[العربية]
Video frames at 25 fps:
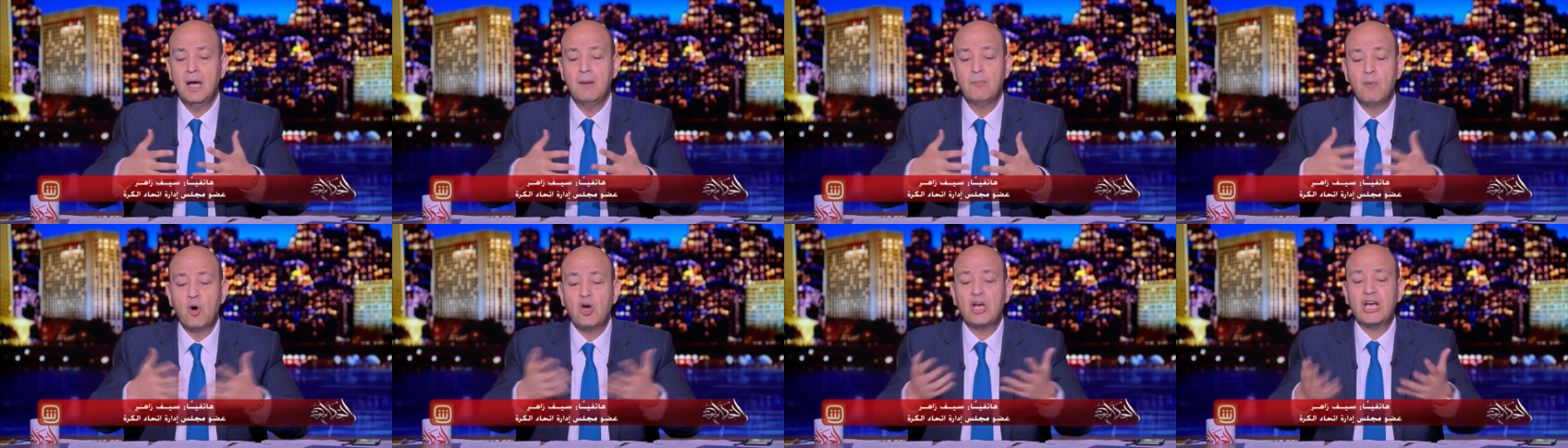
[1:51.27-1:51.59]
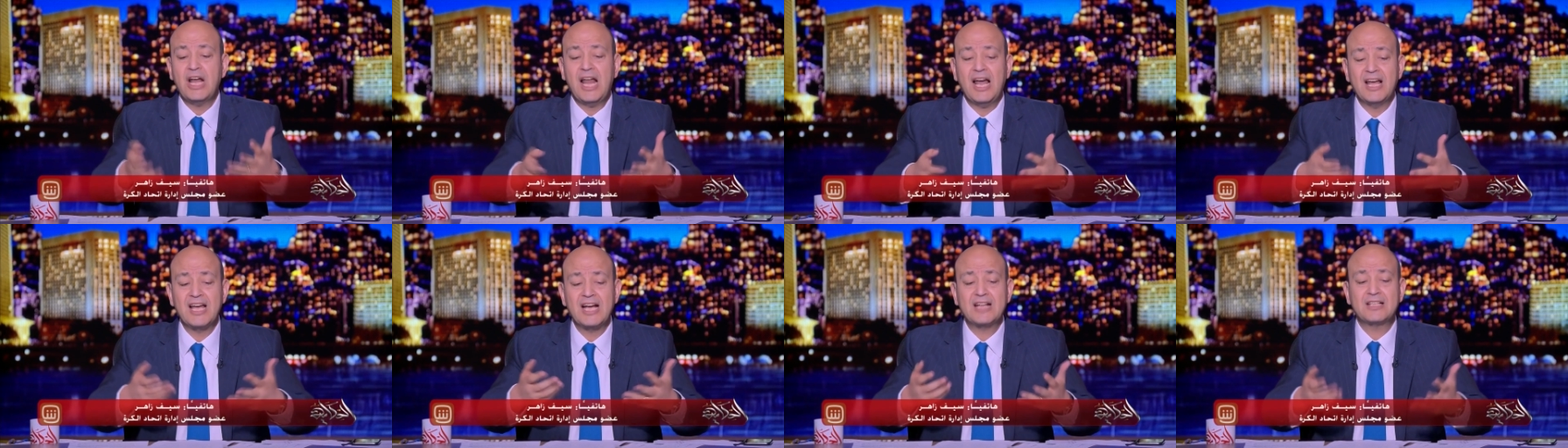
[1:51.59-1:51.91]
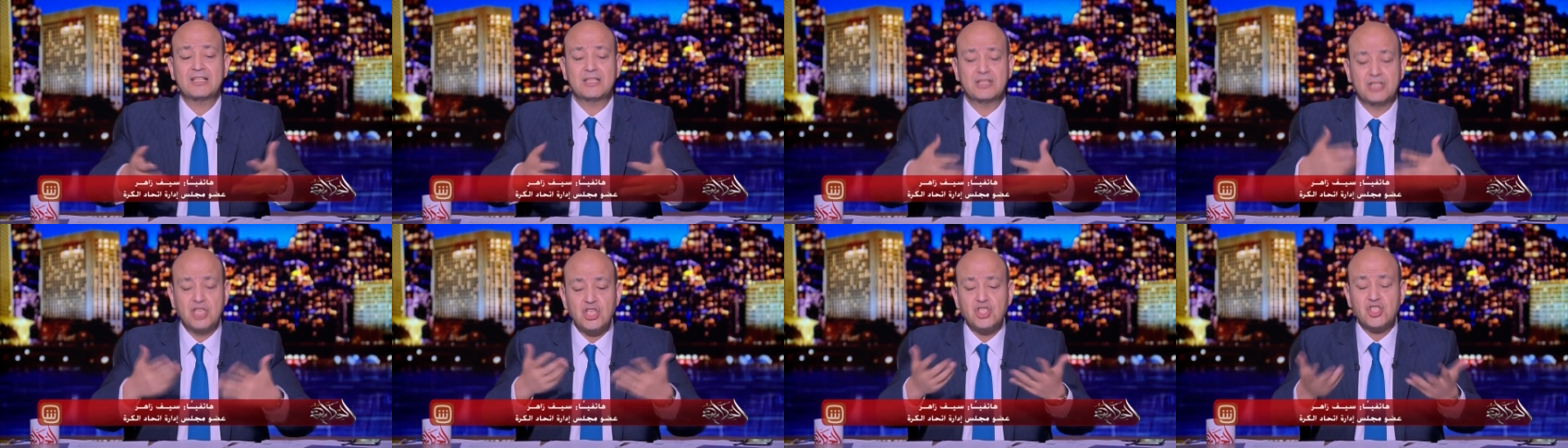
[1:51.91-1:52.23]
ممكن حضرتك
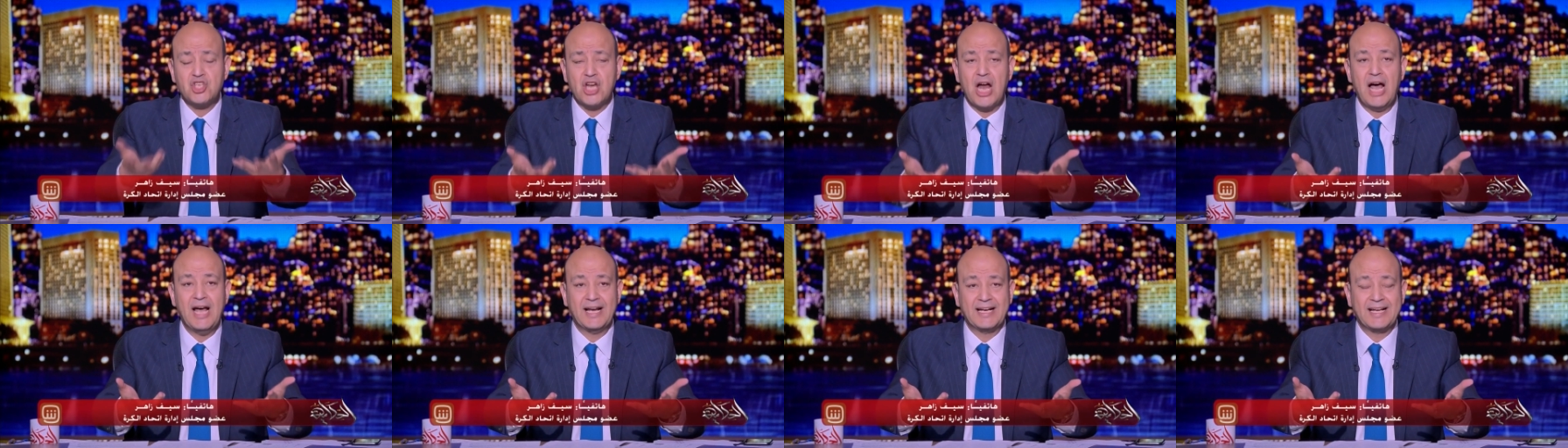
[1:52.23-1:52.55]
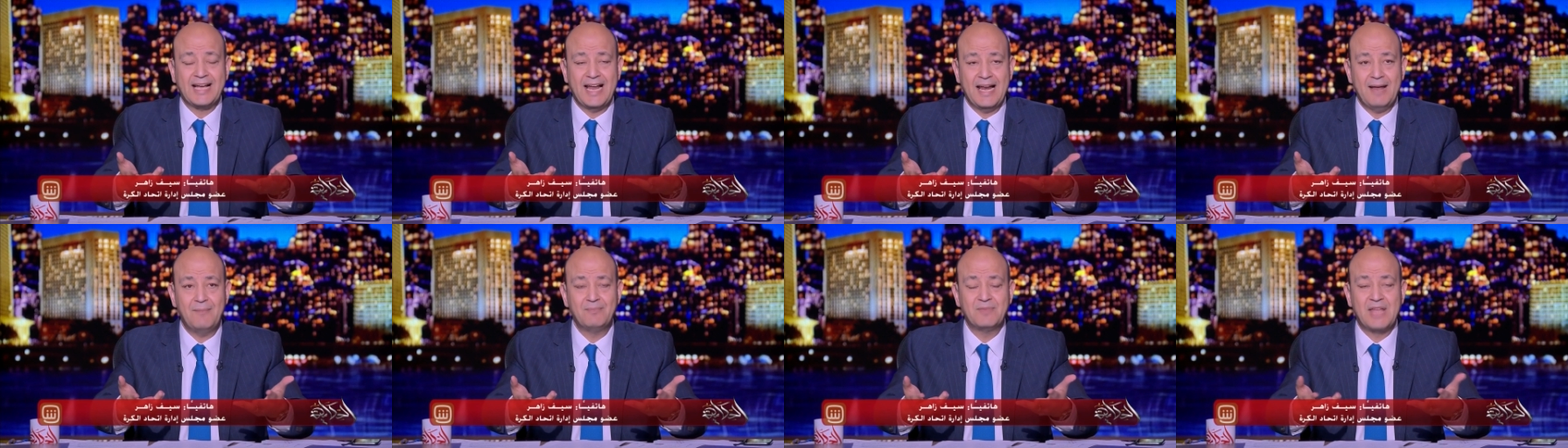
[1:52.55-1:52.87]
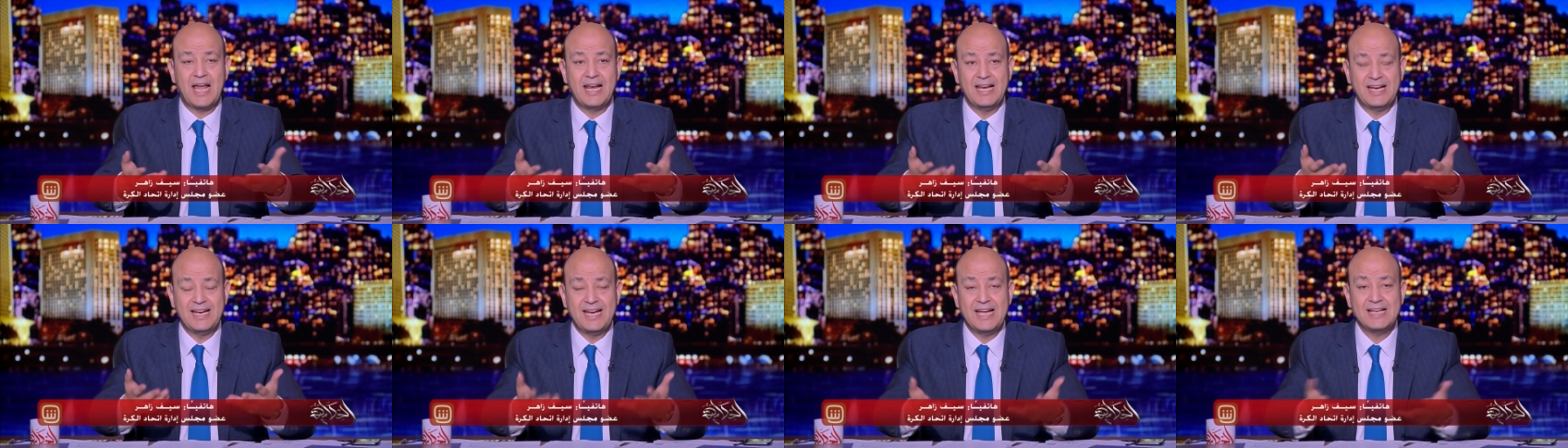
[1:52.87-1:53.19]
تشرح الكلام
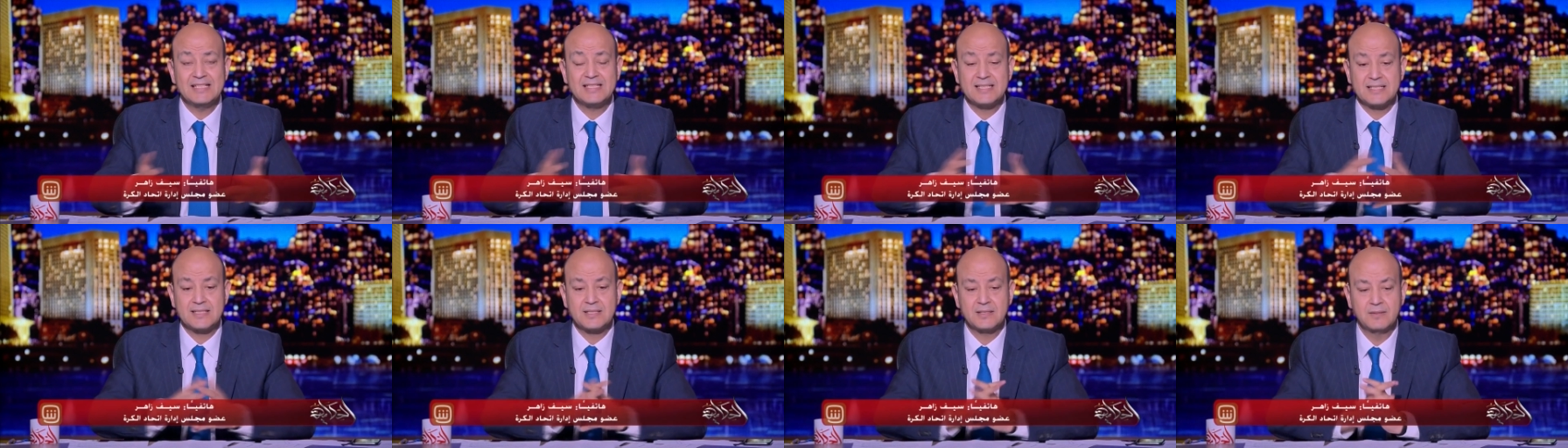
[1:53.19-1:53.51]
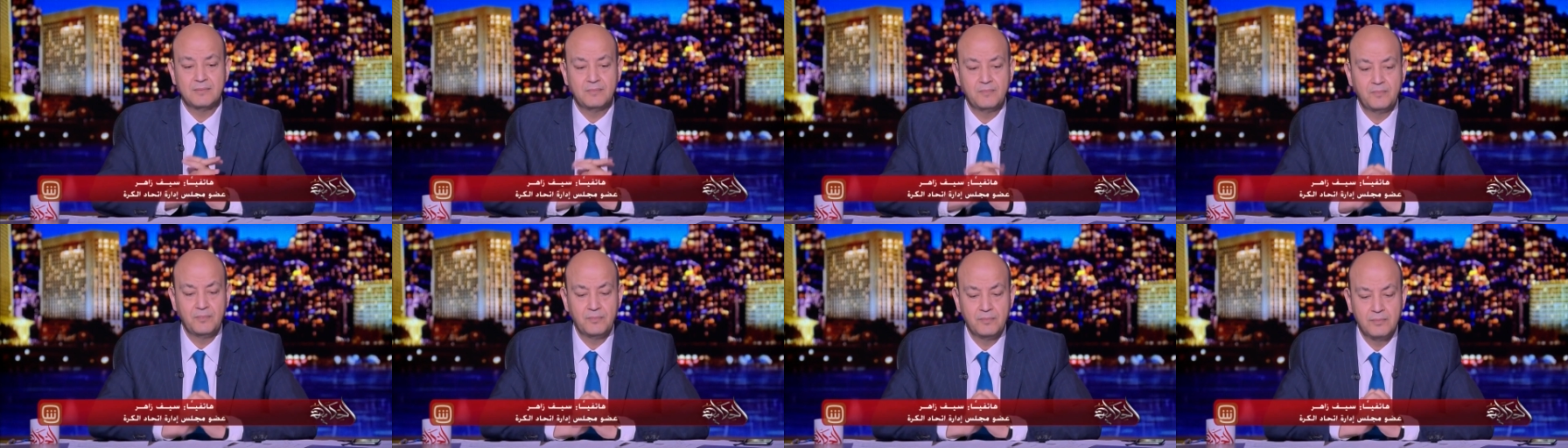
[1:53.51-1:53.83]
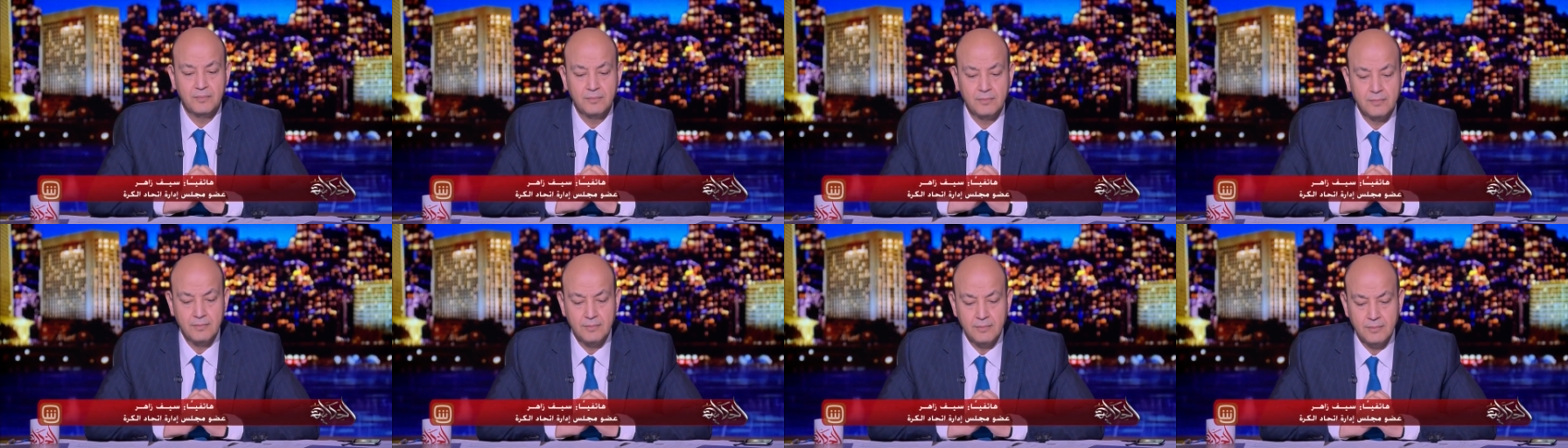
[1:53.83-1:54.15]
ده للناس
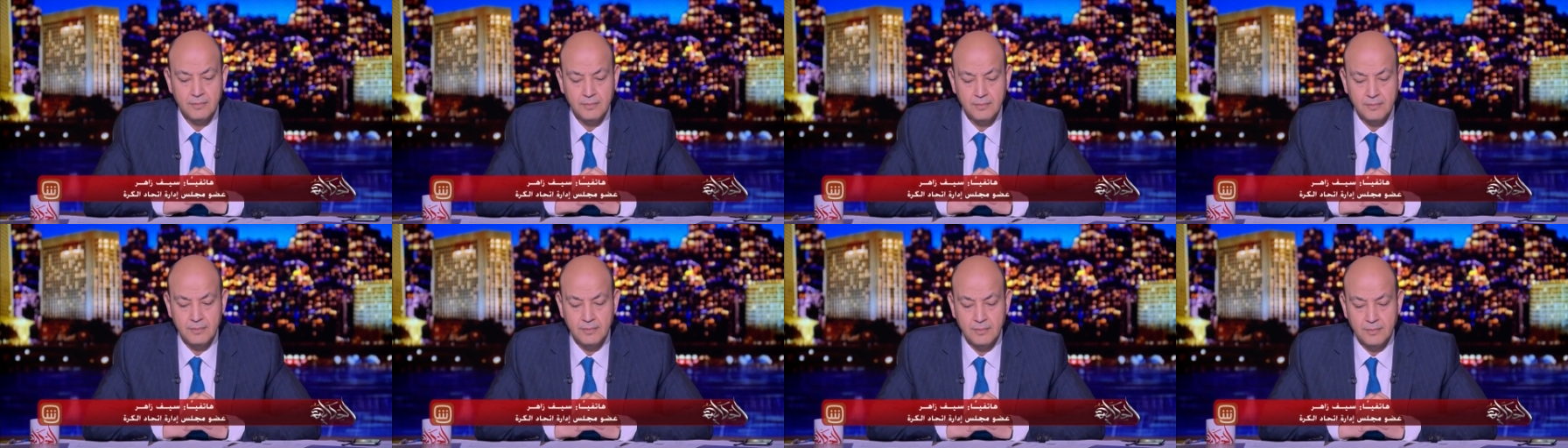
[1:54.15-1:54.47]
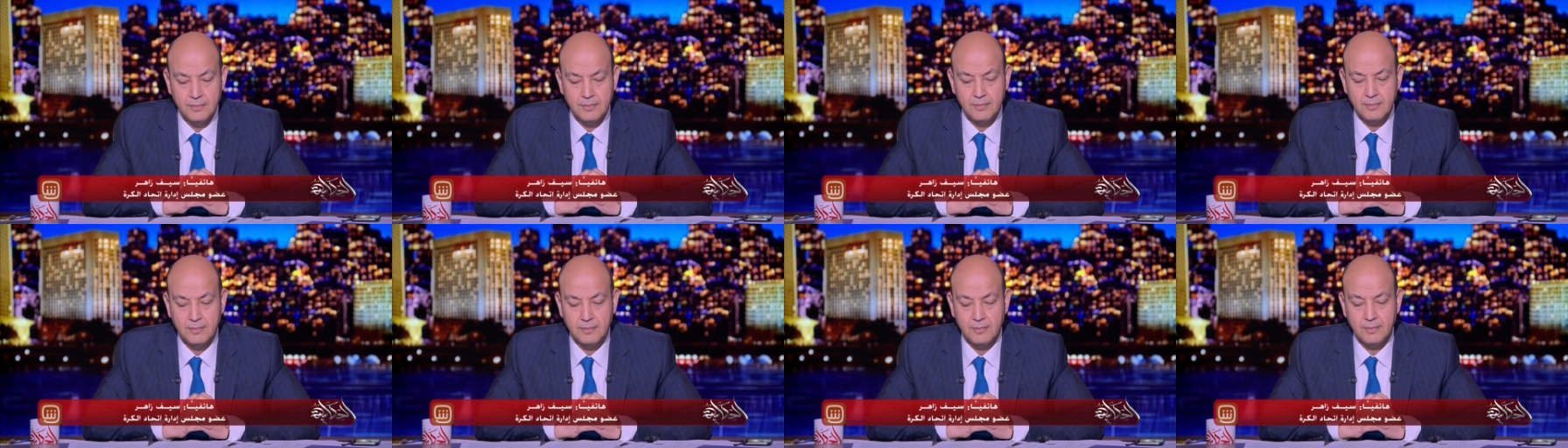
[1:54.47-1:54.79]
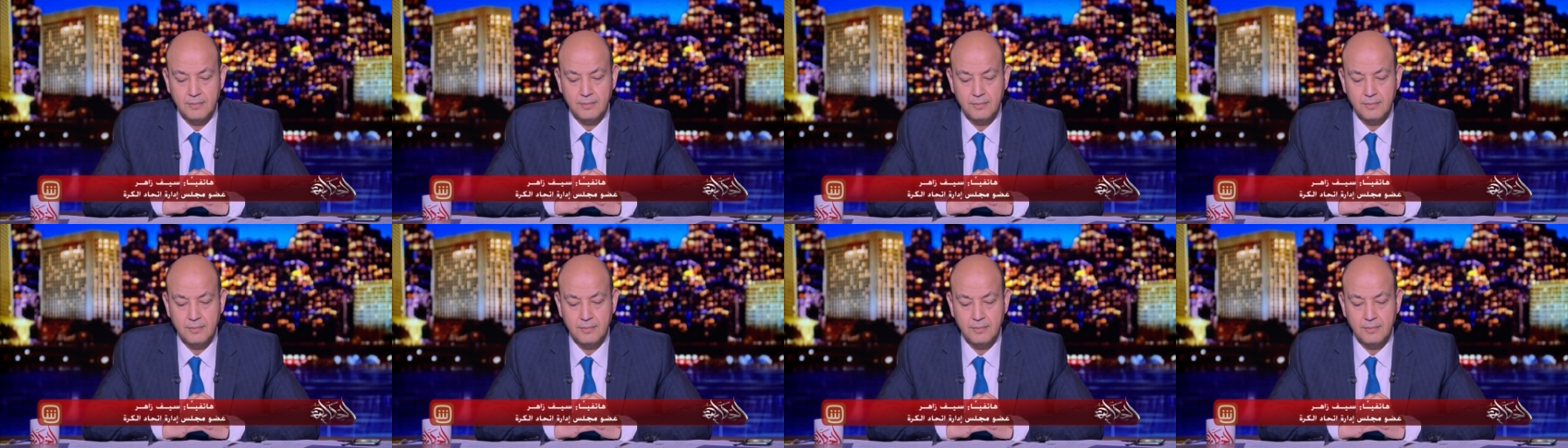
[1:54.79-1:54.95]
هو فندم